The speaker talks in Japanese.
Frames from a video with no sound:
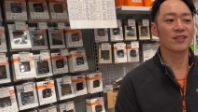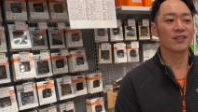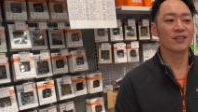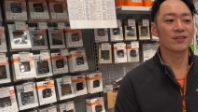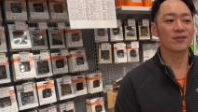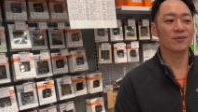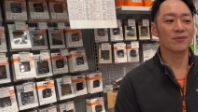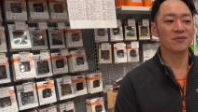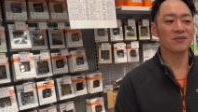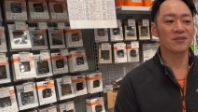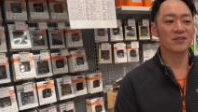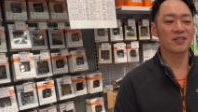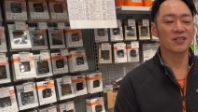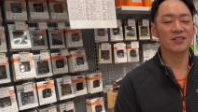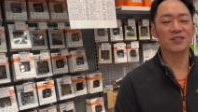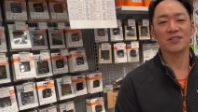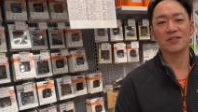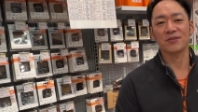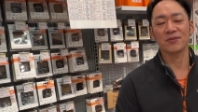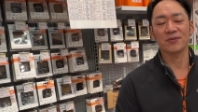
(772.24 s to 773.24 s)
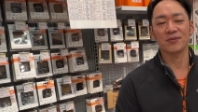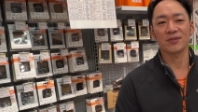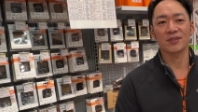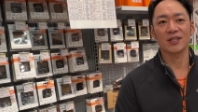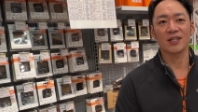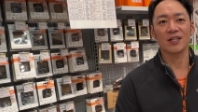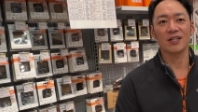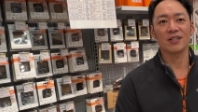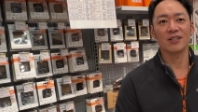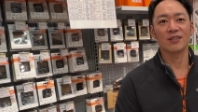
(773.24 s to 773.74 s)
ドイツらしいという
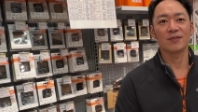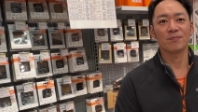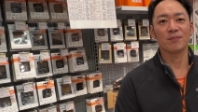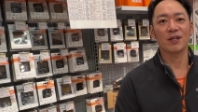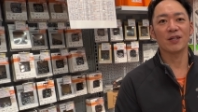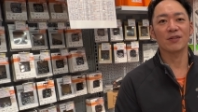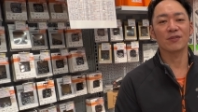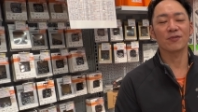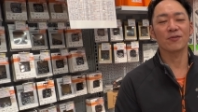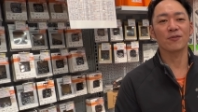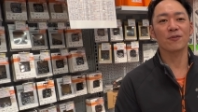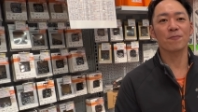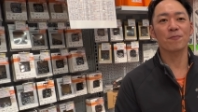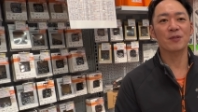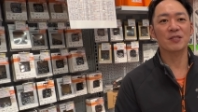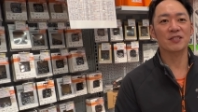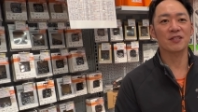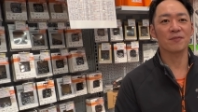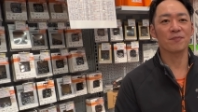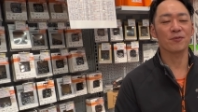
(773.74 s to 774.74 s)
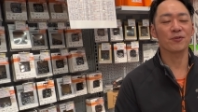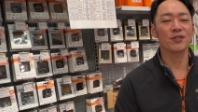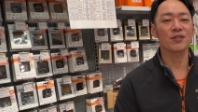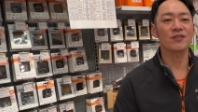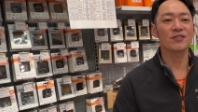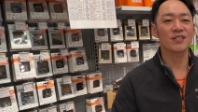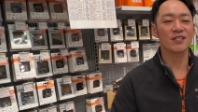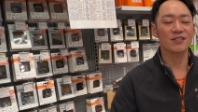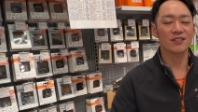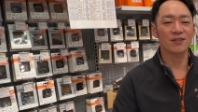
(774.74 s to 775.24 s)
か、まあ、ヨーロッパ車、
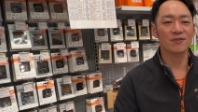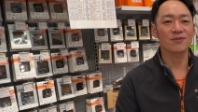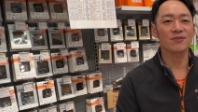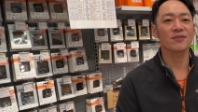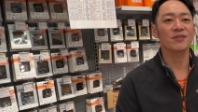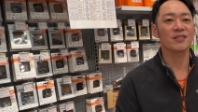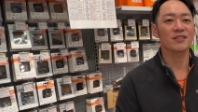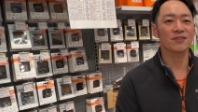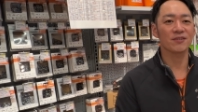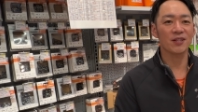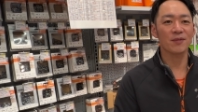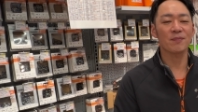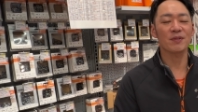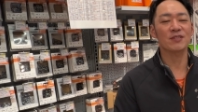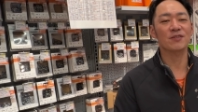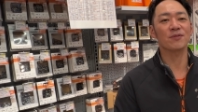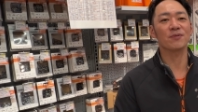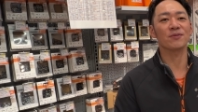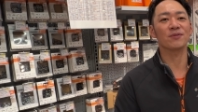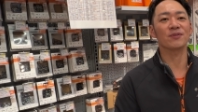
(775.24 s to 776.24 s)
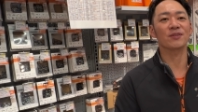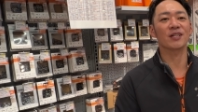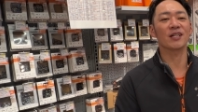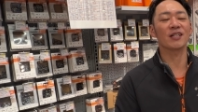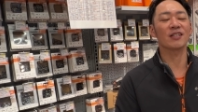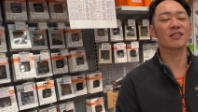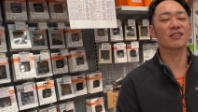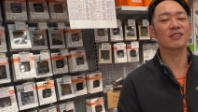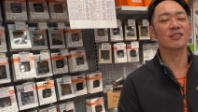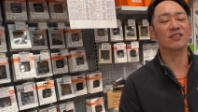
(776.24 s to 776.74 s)
モデルチェンジが遅いですよね。まあ、そういう
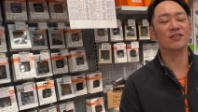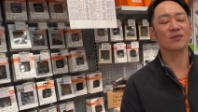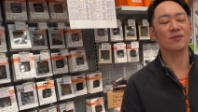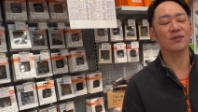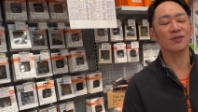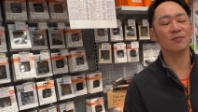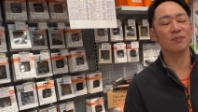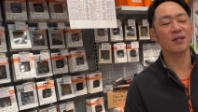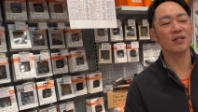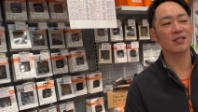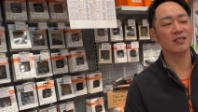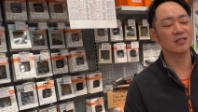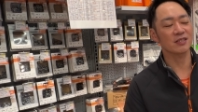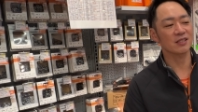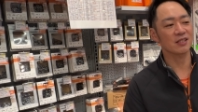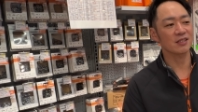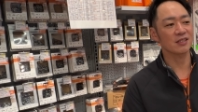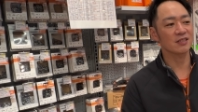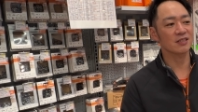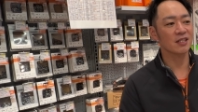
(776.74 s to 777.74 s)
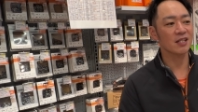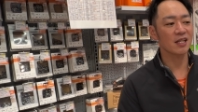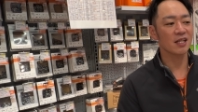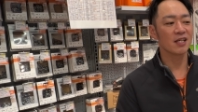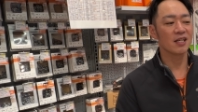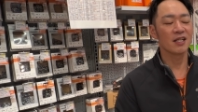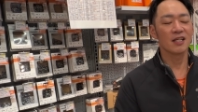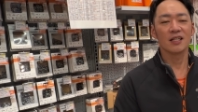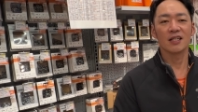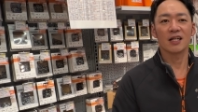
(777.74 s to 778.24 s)
感じのイメージなんですかね。
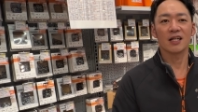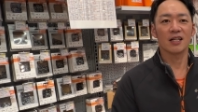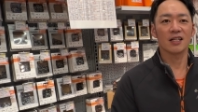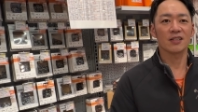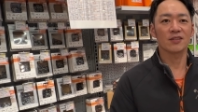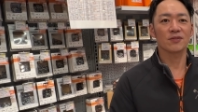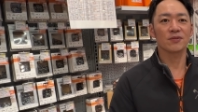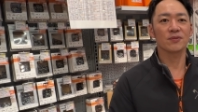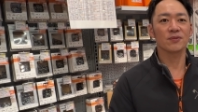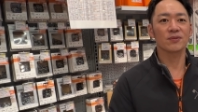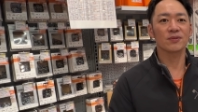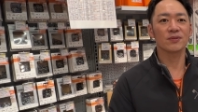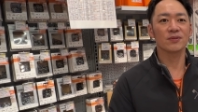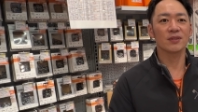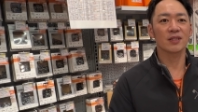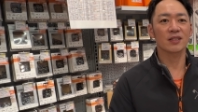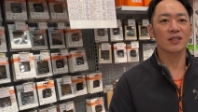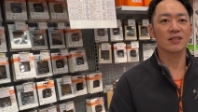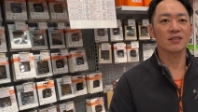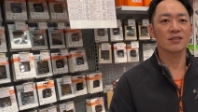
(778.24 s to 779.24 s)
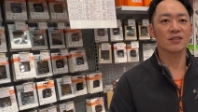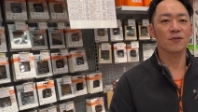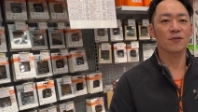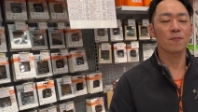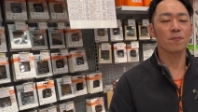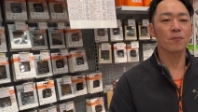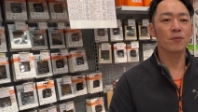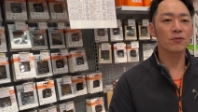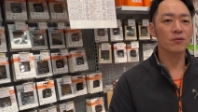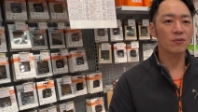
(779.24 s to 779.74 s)
はい。というふうな感じで、
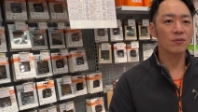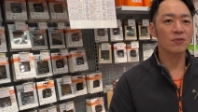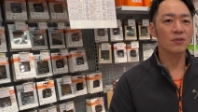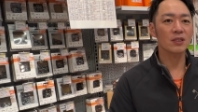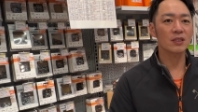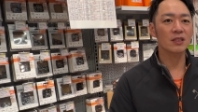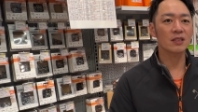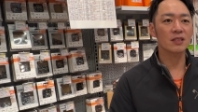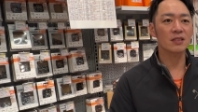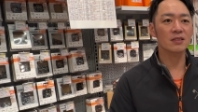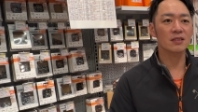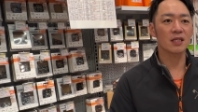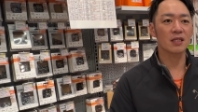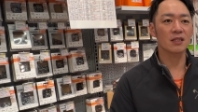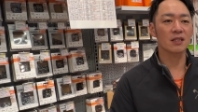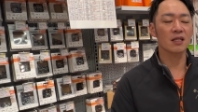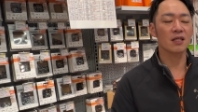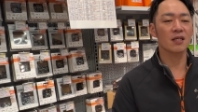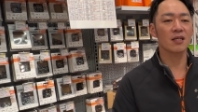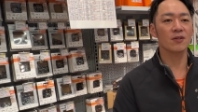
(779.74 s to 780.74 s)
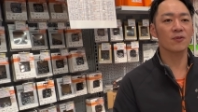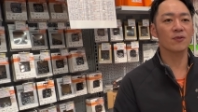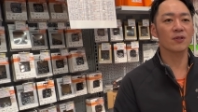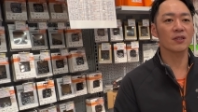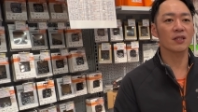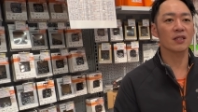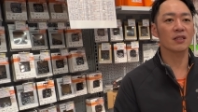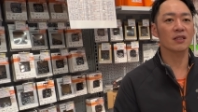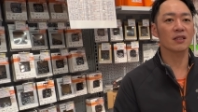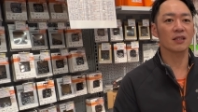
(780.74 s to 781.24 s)
よっぽど大型な設計変更が
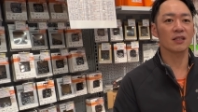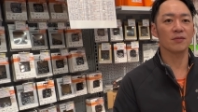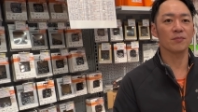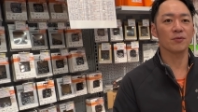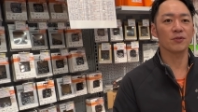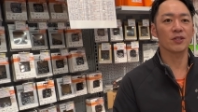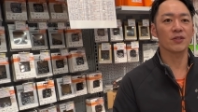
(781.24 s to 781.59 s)
ない限り、モデ